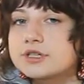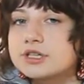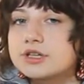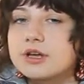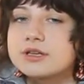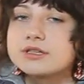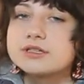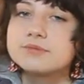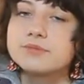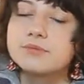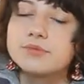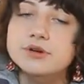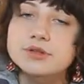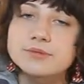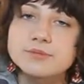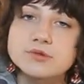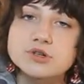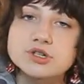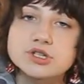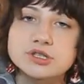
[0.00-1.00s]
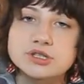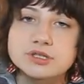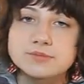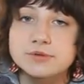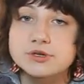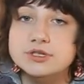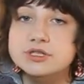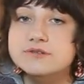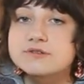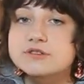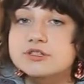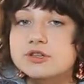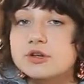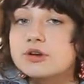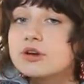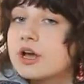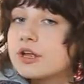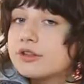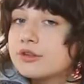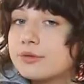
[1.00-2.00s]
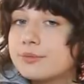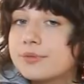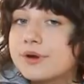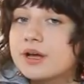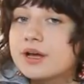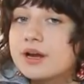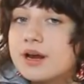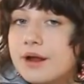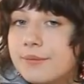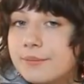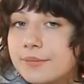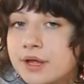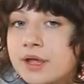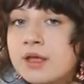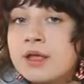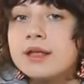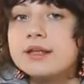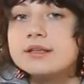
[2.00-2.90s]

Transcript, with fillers: что один порт может использоваться только одной программой.